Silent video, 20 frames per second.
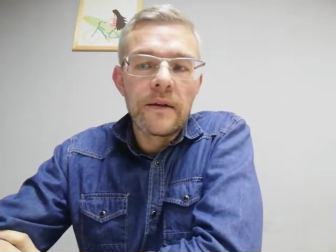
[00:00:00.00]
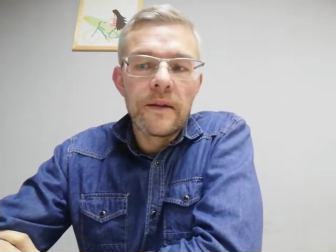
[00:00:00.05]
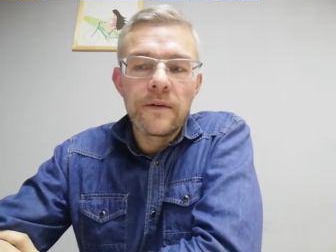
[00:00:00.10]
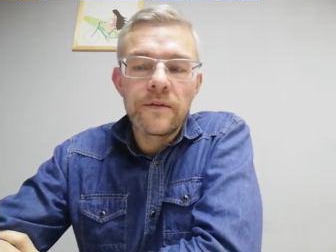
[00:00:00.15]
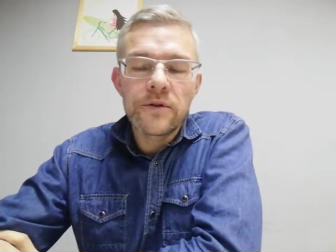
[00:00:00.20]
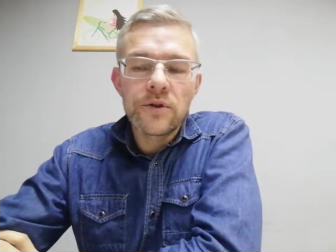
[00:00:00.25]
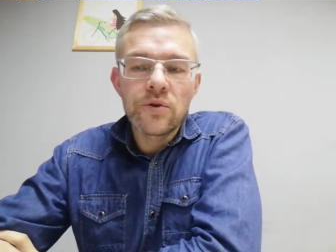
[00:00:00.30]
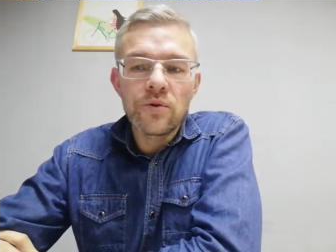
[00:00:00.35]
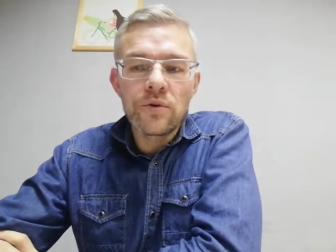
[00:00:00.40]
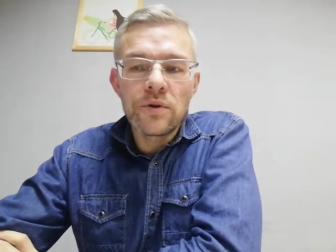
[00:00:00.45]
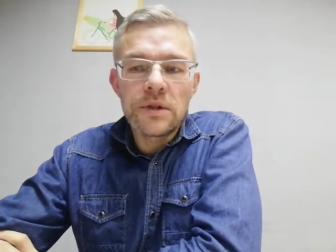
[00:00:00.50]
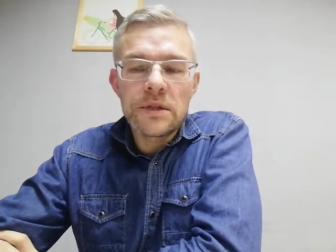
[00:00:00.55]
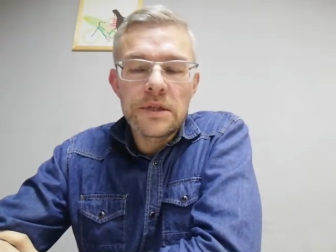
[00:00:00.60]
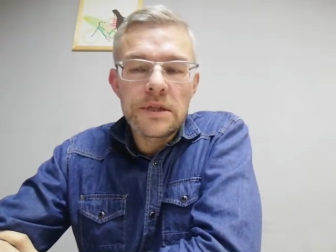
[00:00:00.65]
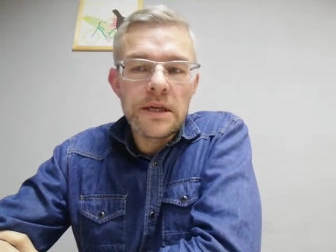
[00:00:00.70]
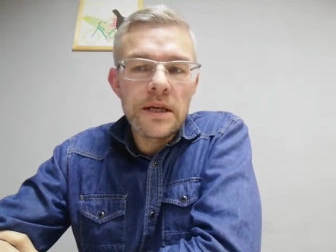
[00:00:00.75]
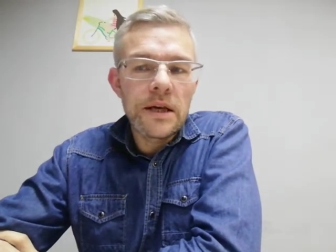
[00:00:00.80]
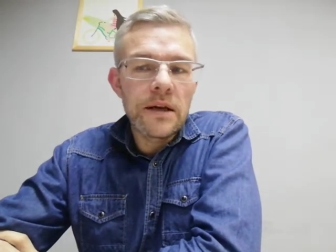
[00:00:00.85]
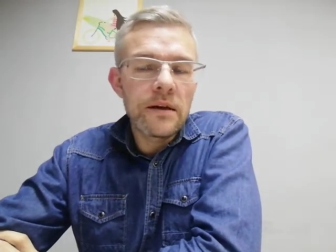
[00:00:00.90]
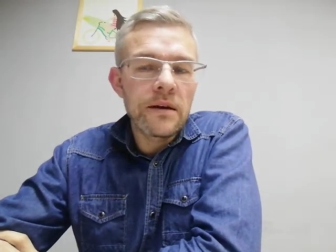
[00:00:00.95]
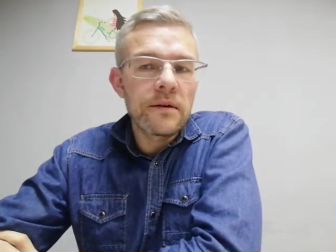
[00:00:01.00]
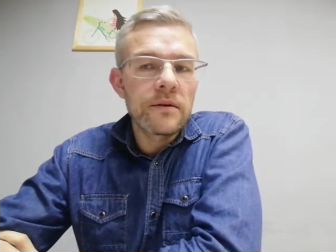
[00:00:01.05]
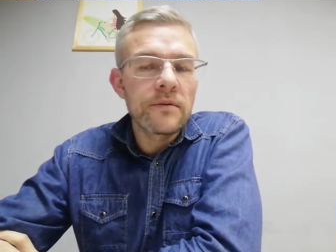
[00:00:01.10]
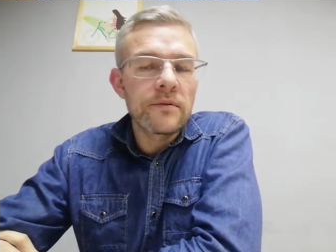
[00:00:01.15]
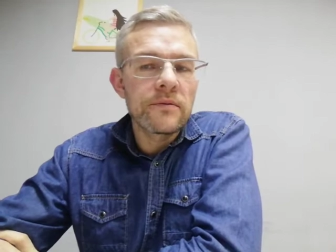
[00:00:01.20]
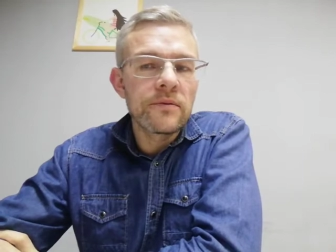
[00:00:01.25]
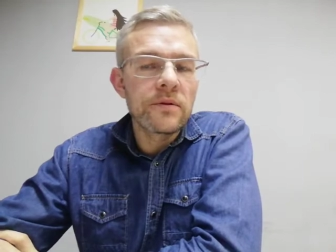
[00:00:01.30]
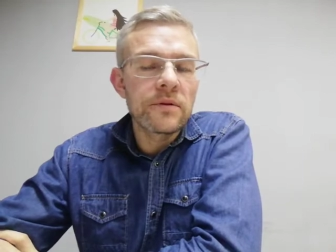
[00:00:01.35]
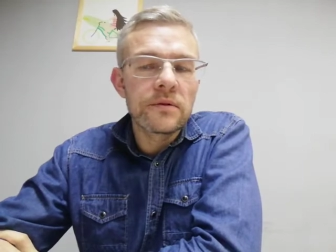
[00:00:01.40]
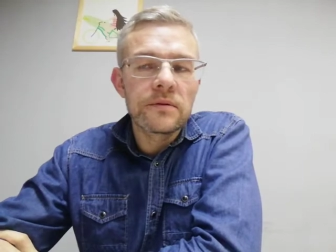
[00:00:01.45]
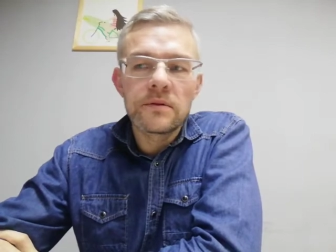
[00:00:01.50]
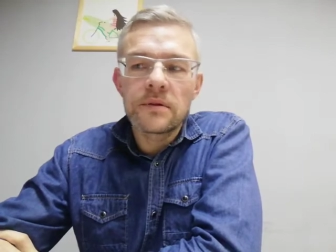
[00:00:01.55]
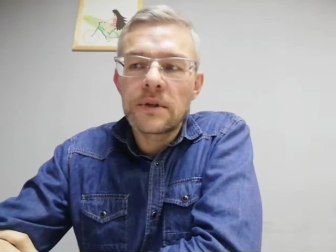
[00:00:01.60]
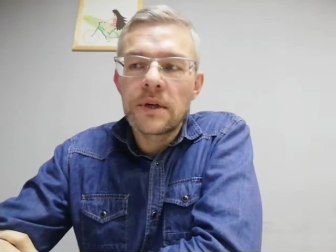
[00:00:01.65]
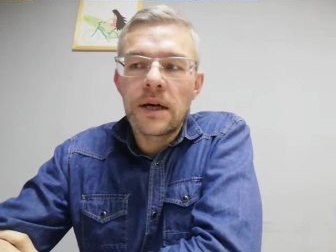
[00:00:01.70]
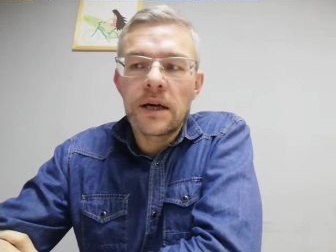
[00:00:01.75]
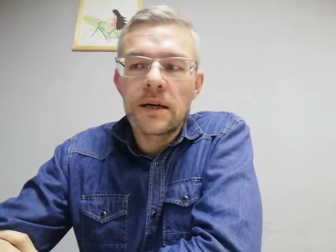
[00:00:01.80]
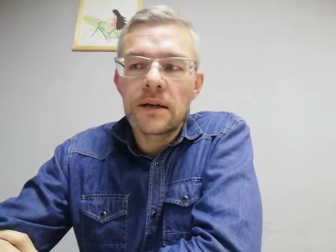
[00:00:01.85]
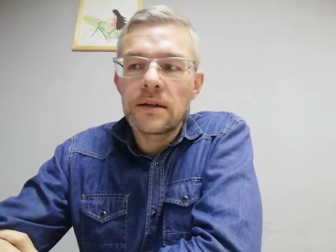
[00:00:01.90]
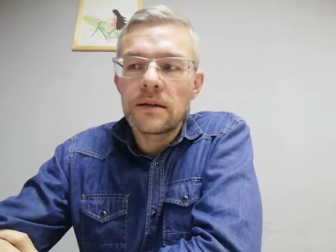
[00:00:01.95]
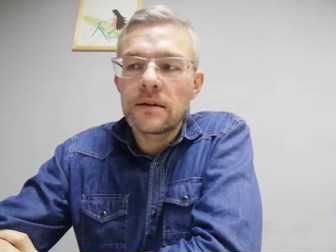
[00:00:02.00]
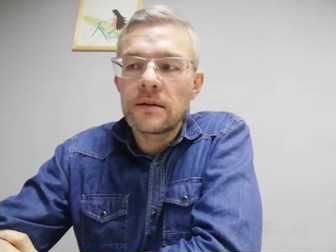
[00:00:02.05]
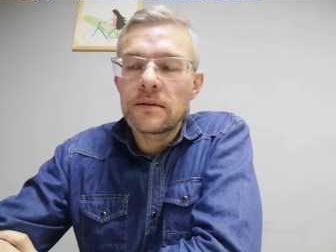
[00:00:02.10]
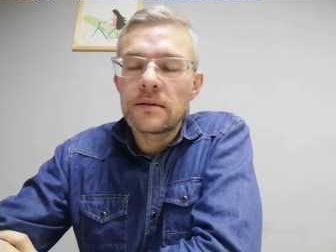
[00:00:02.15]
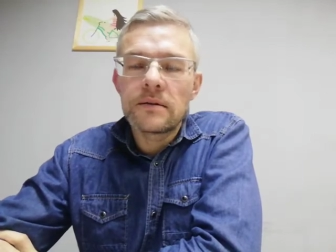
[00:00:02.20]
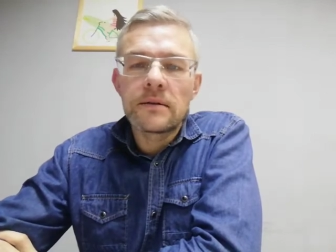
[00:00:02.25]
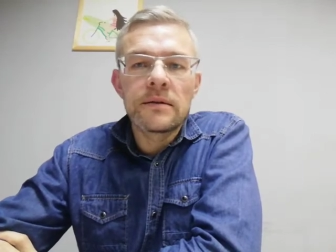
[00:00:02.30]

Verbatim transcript: В суете, вот как,